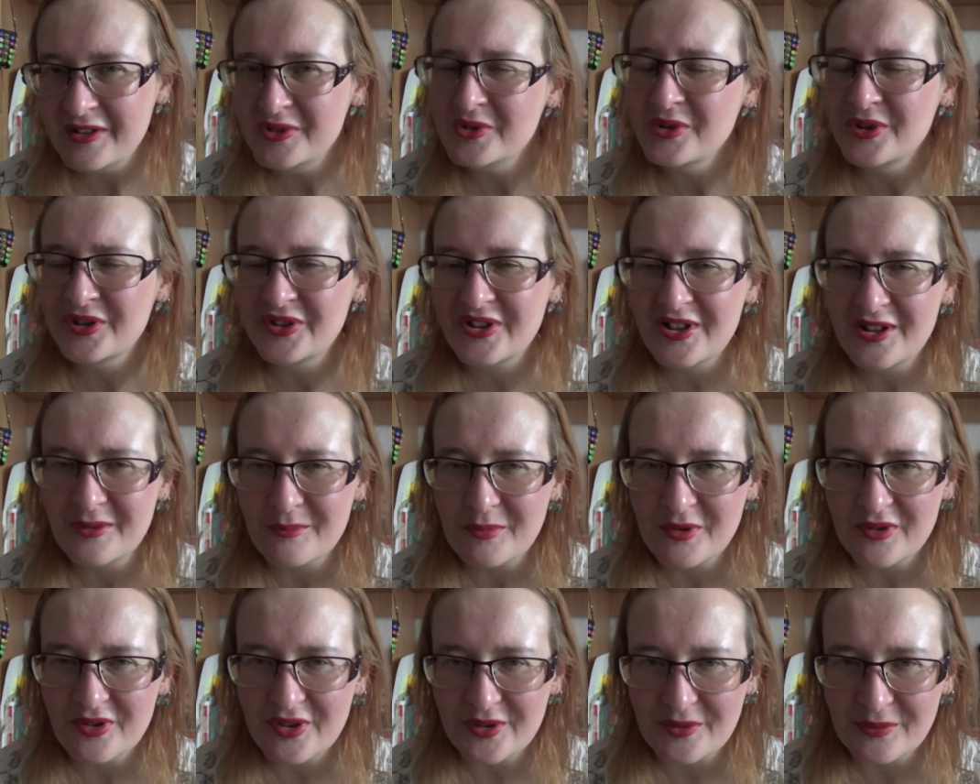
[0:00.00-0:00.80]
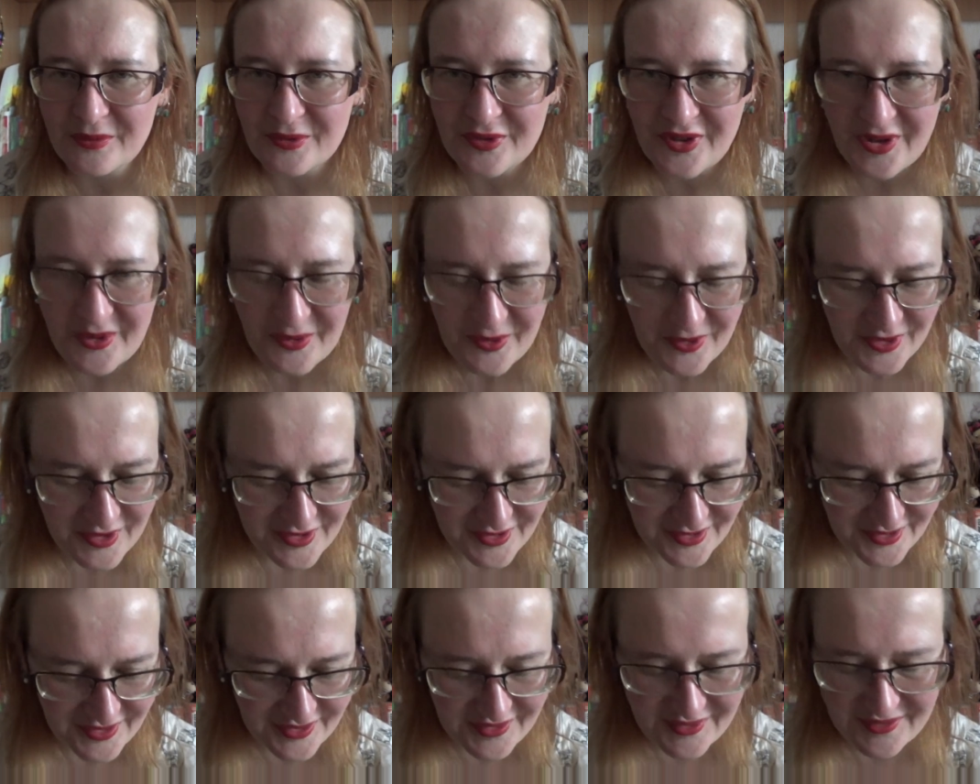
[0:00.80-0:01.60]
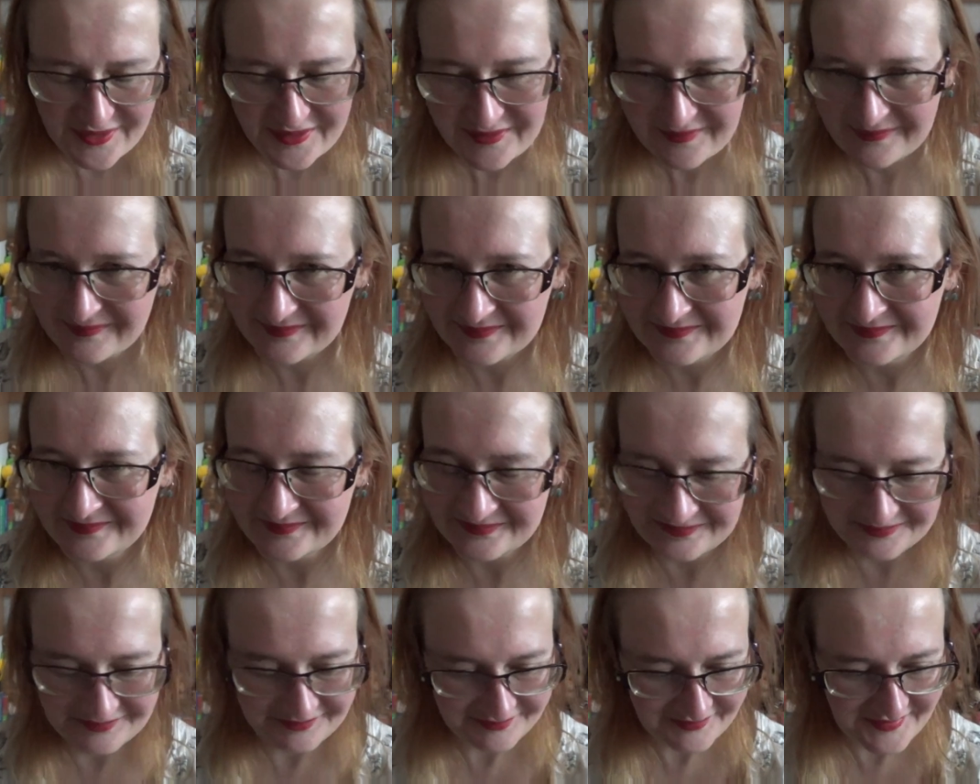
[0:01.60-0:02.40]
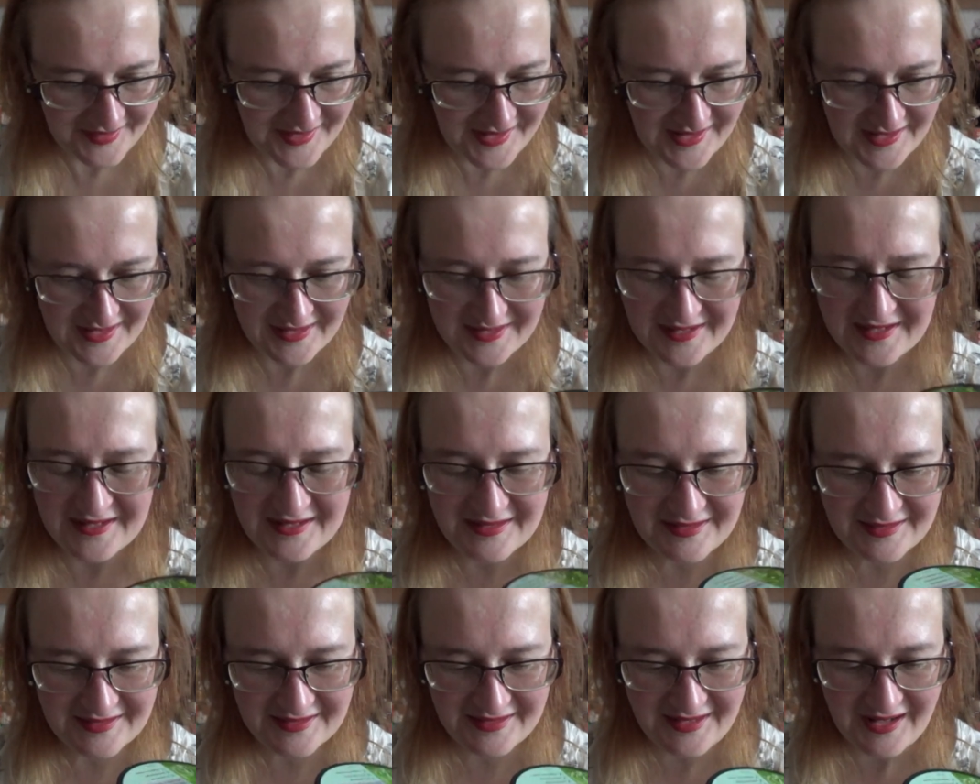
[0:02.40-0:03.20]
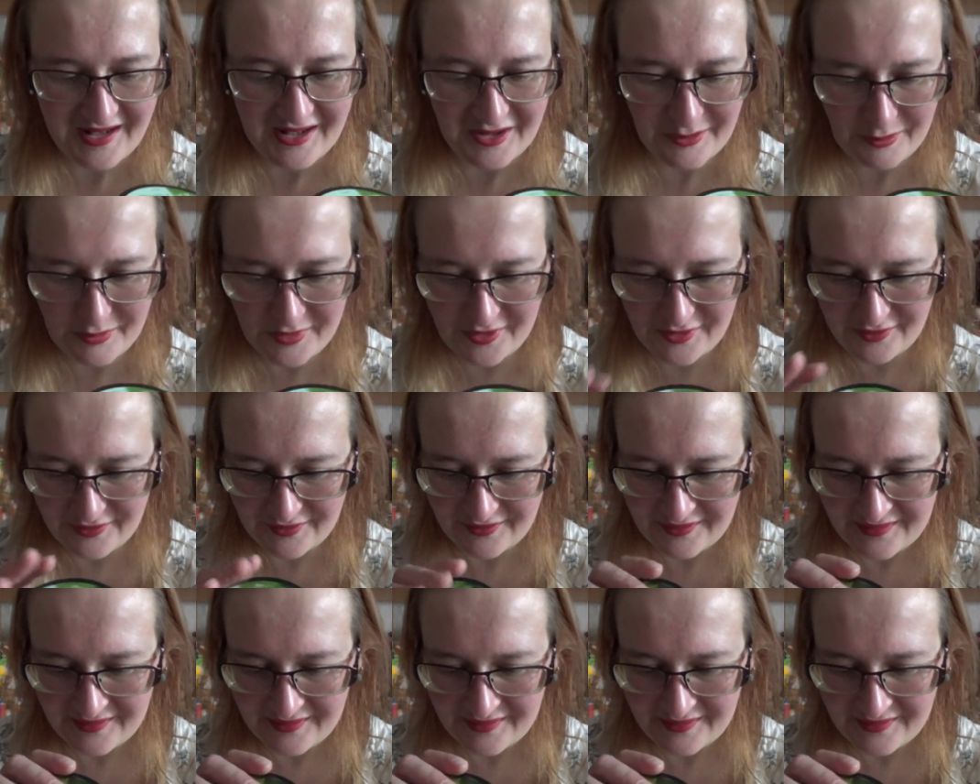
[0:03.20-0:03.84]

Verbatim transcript: алоэ-гель был от Фудогорика и никаких как бы